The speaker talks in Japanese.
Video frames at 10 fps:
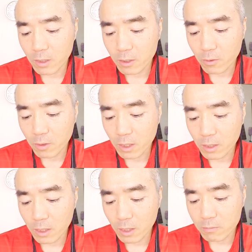の影響をか
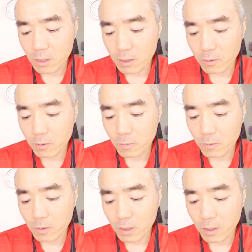なり受けてると
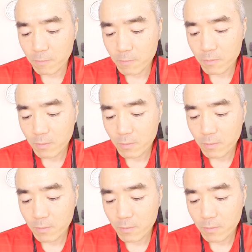思うんで、